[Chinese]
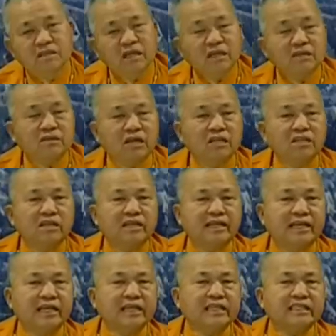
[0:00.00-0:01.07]
所以人的
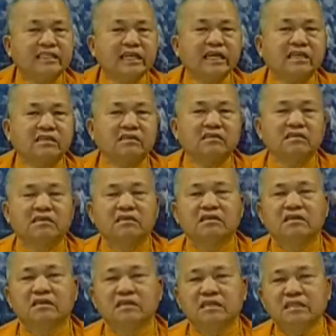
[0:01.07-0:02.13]
灵性
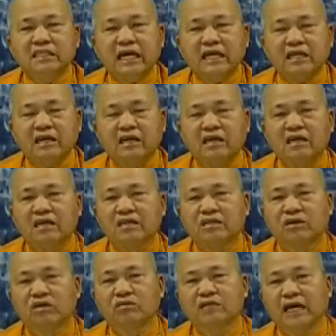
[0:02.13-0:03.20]
一旦
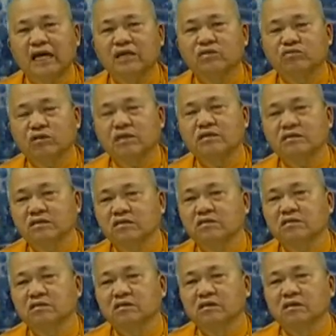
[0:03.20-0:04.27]
投胎转
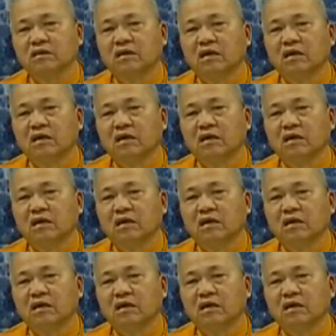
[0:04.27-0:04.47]
世。